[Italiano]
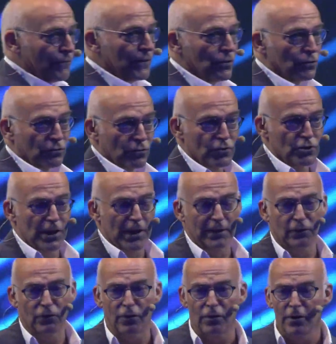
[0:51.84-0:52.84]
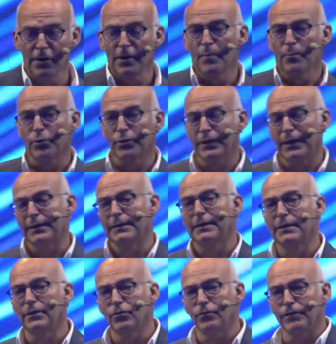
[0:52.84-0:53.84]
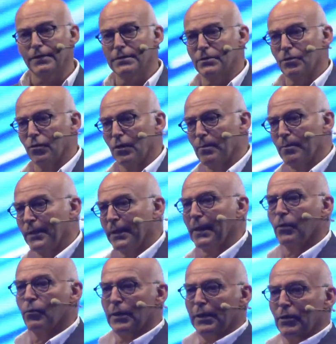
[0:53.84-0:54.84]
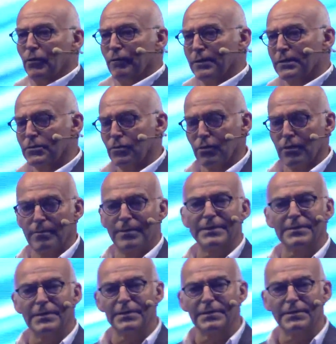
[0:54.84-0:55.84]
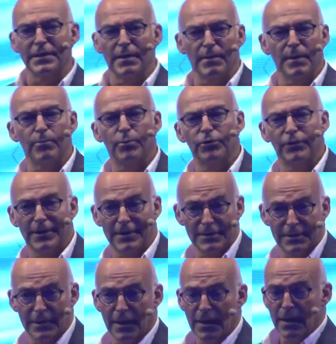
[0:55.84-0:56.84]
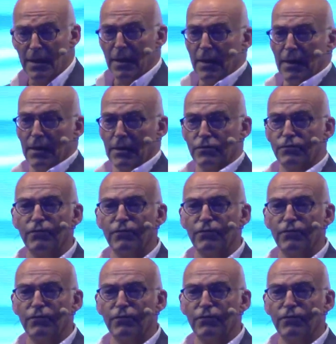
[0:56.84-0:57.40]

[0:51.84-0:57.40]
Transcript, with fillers: fine Ottocento, portare dell'innovazione perché quell'innovazione messa insieme potesse eh,